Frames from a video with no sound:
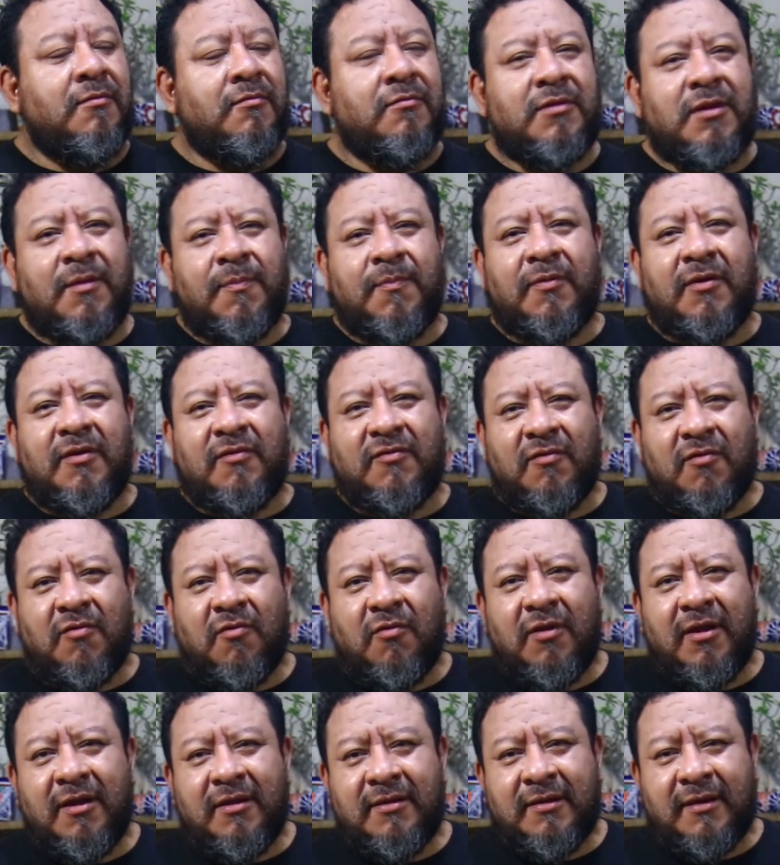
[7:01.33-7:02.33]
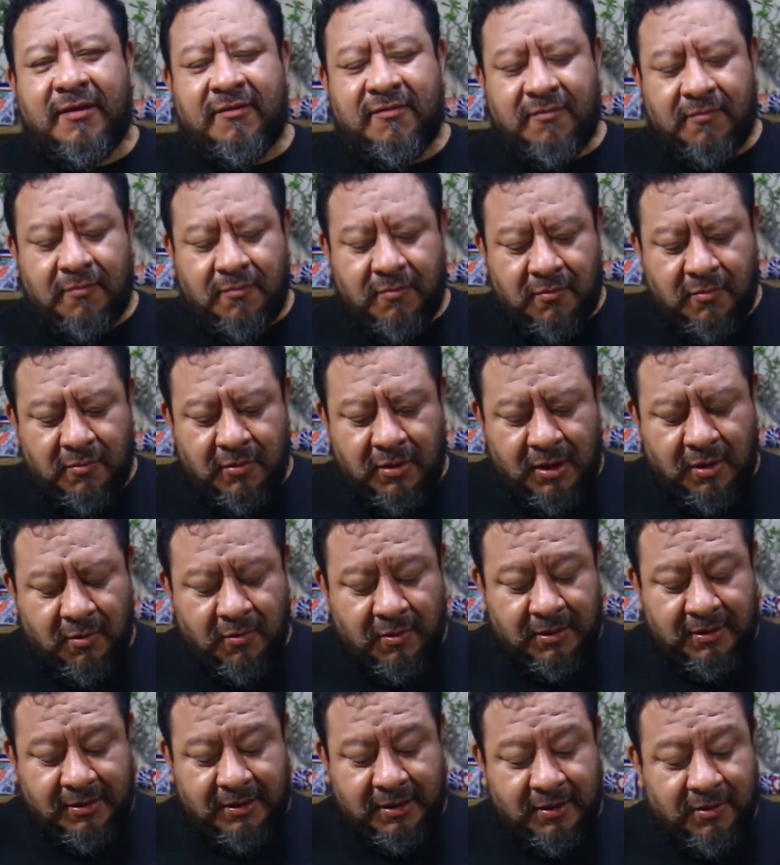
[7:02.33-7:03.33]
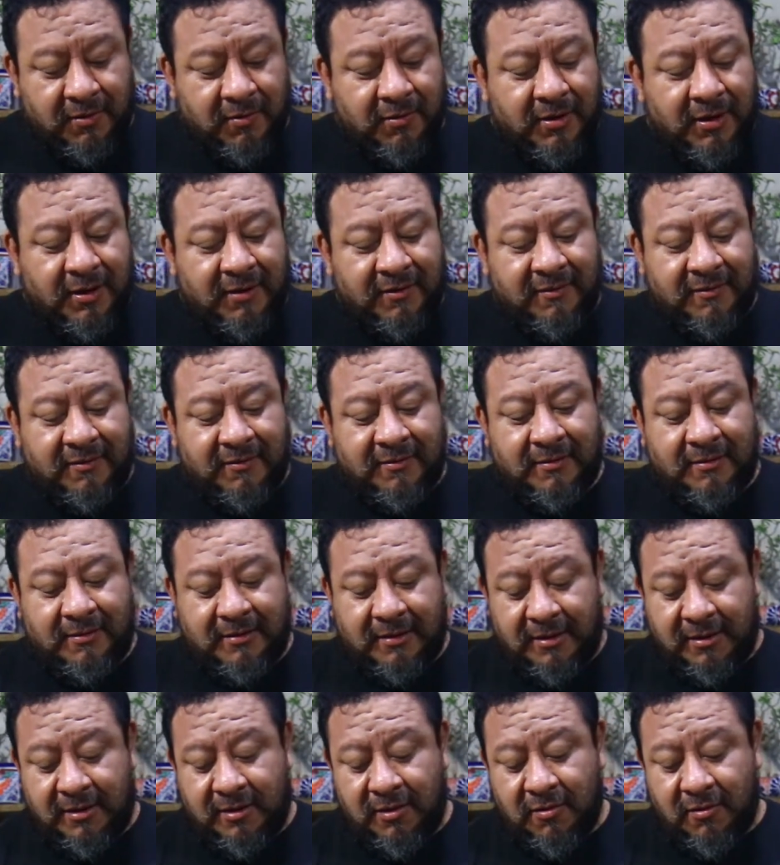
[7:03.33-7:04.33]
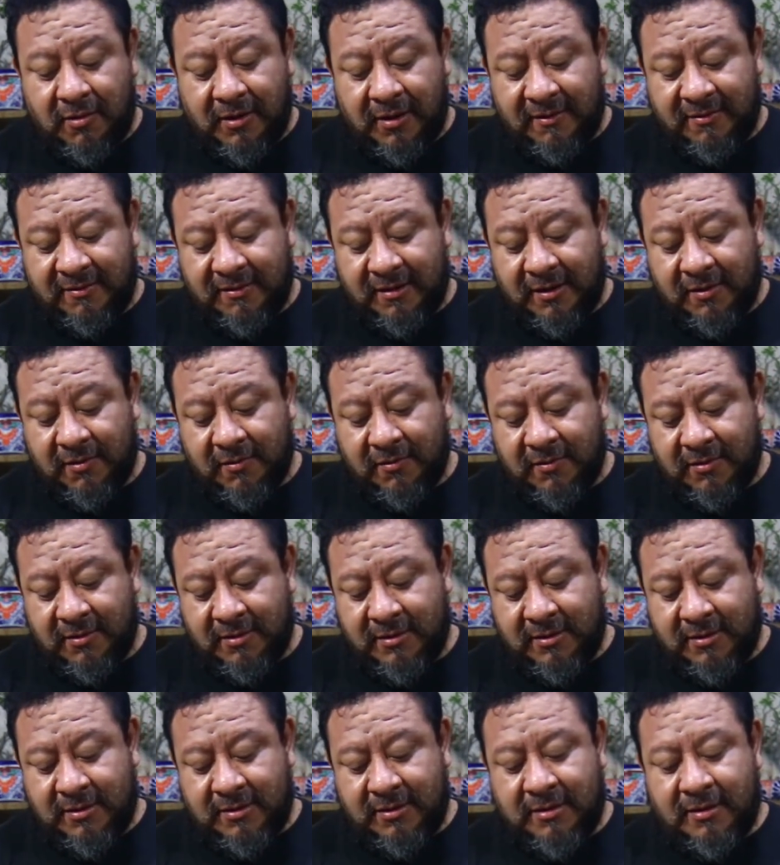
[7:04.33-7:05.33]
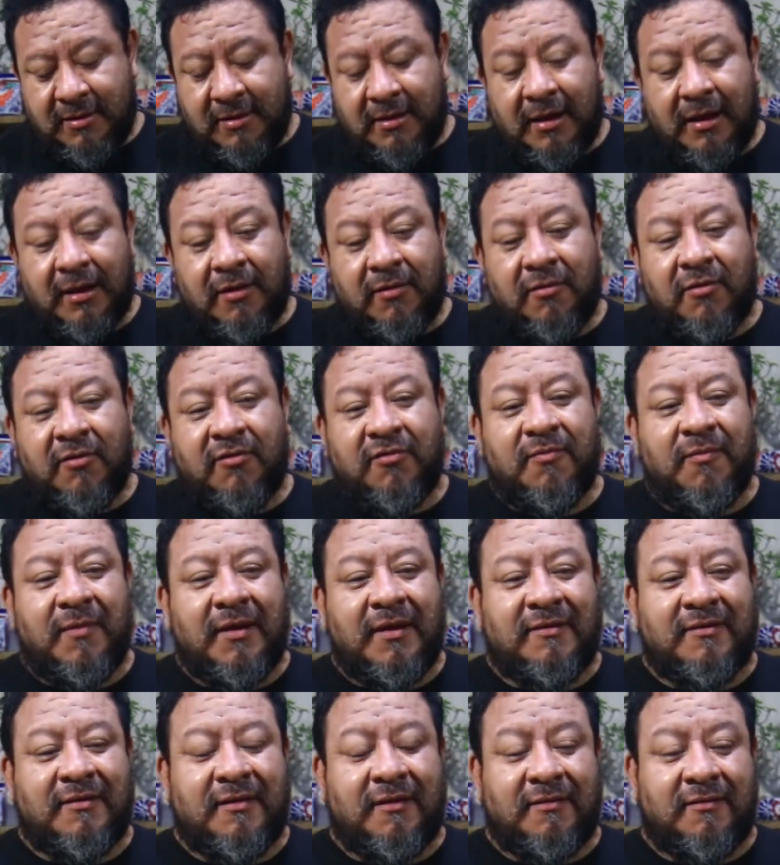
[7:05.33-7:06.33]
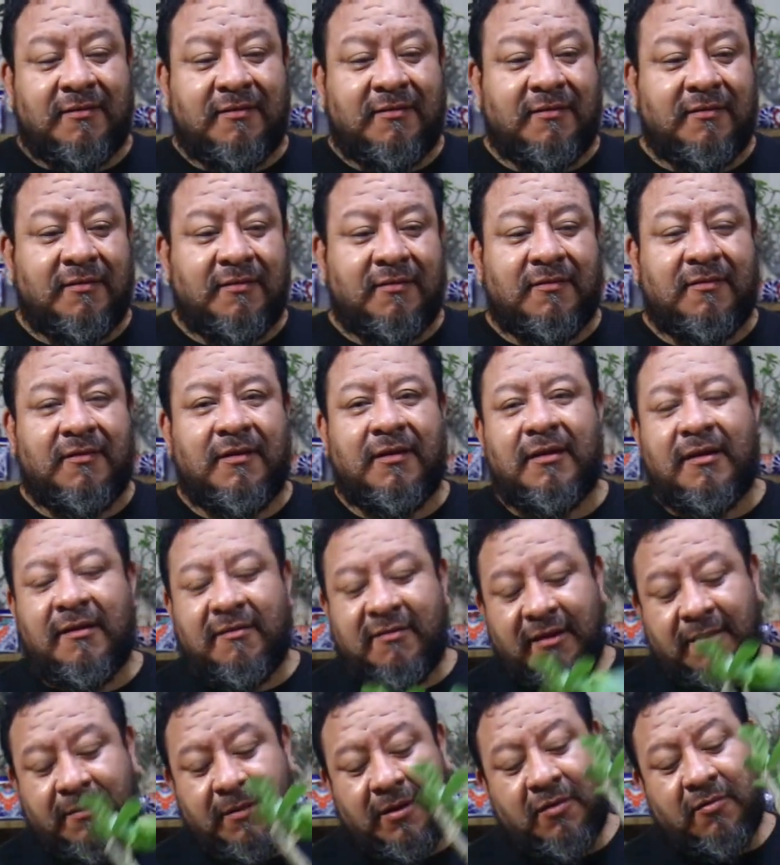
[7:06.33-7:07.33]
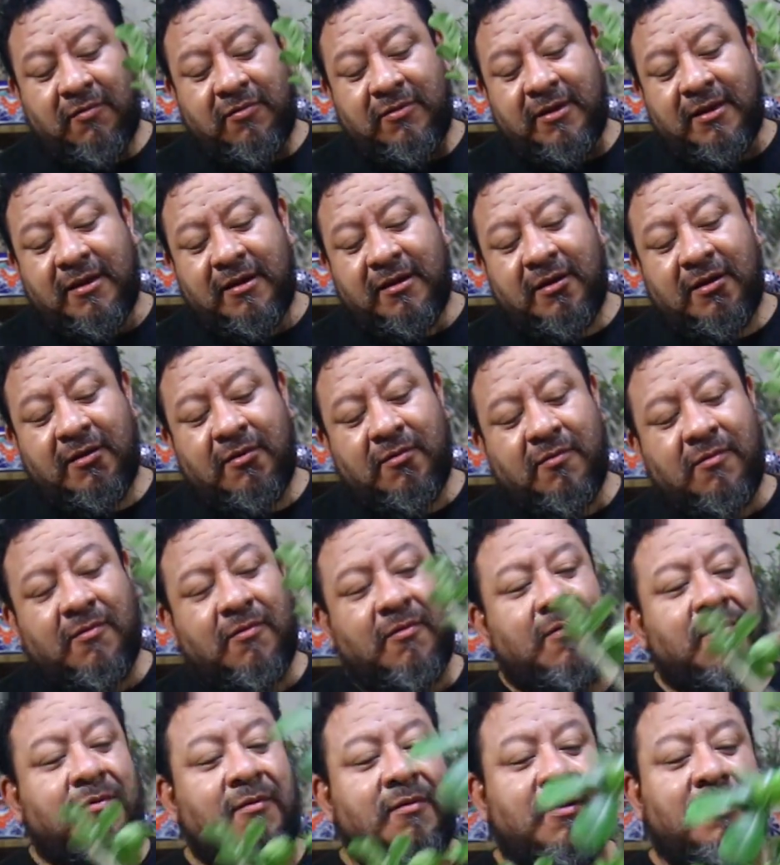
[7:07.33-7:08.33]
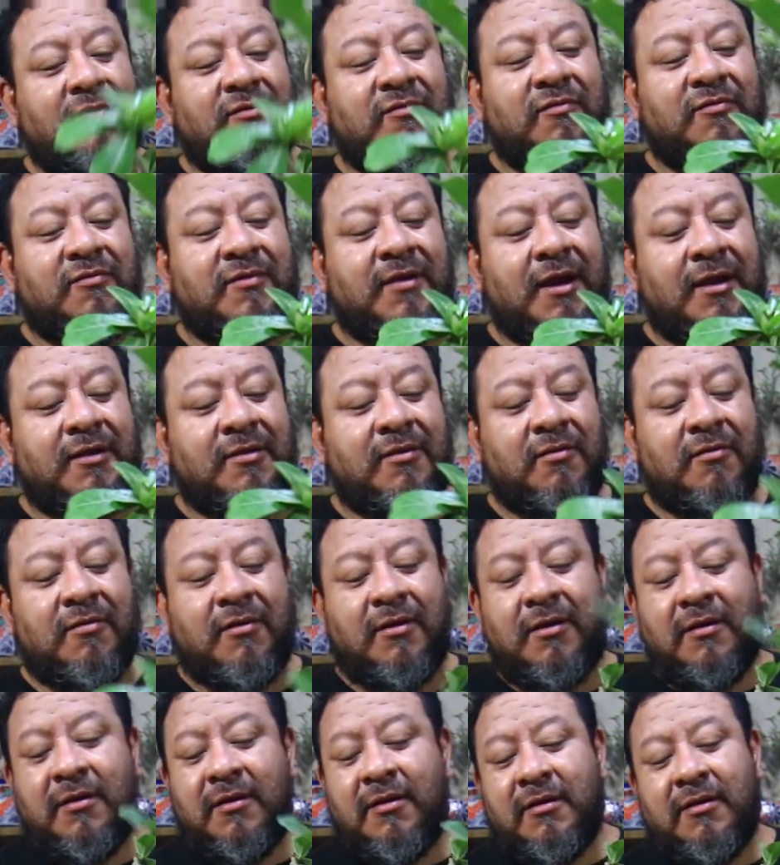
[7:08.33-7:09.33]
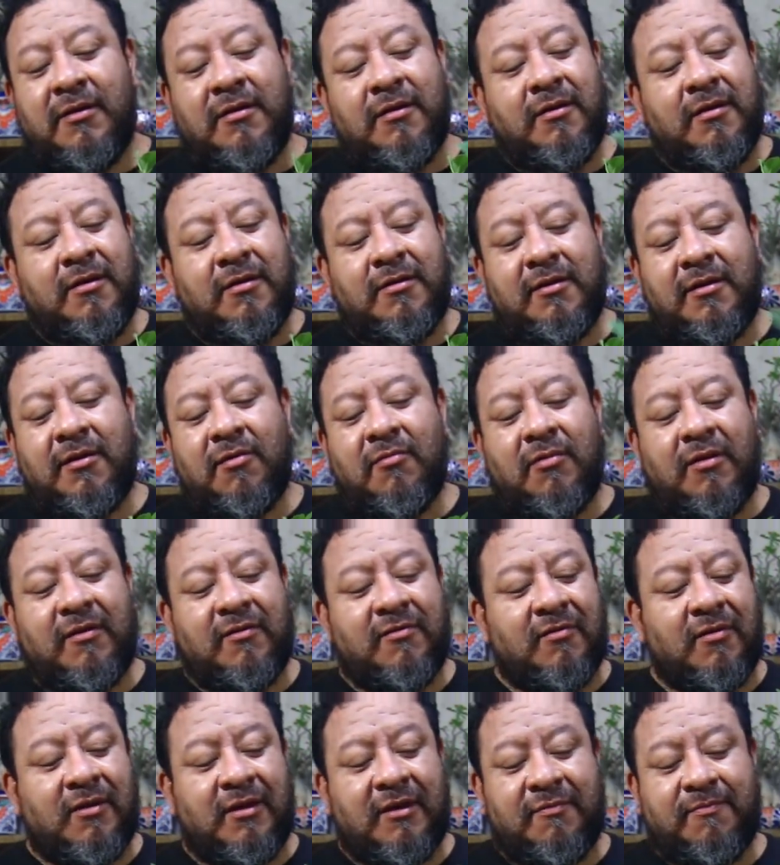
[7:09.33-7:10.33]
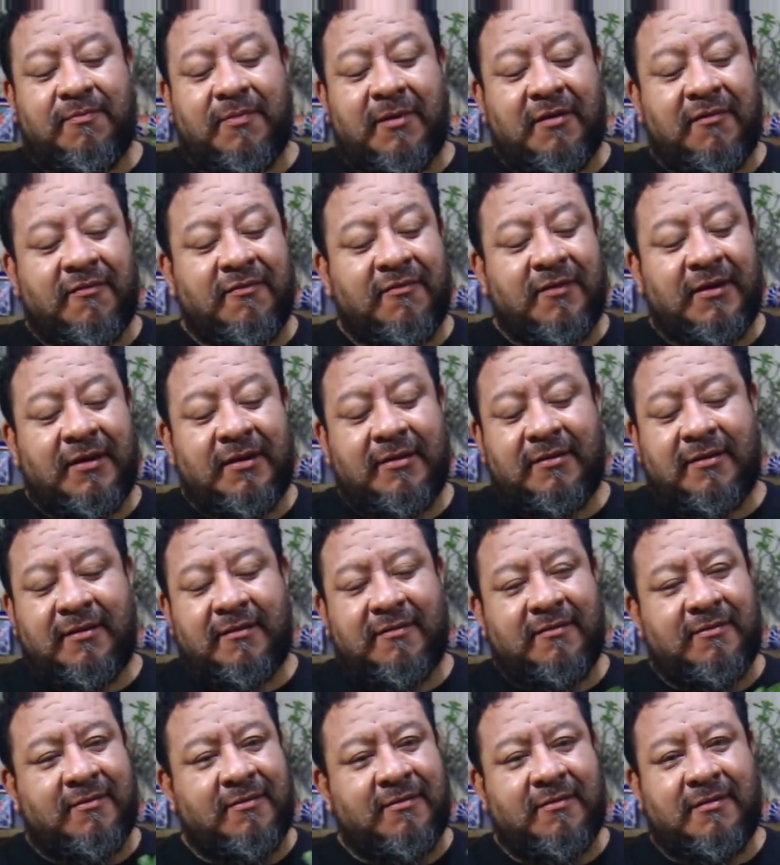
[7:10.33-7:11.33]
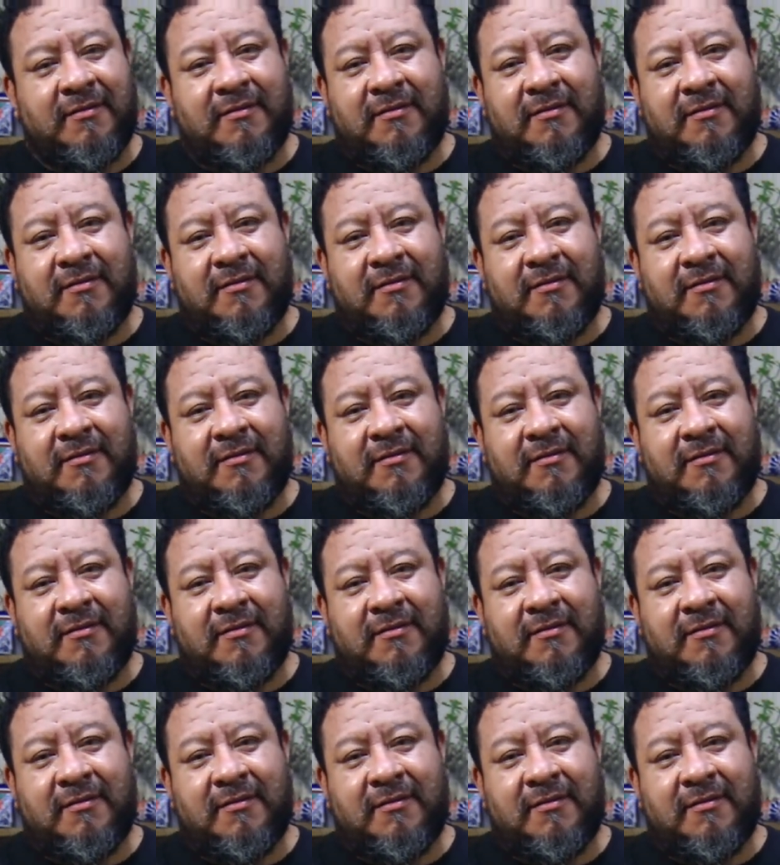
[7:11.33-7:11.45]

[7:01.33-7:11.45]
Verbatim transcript: un tipo de suculentas muy aguantadoras. Te digo que ha estado algunos meses sin estar bajo tierra o en sustrato y tiene unas hojas perfectas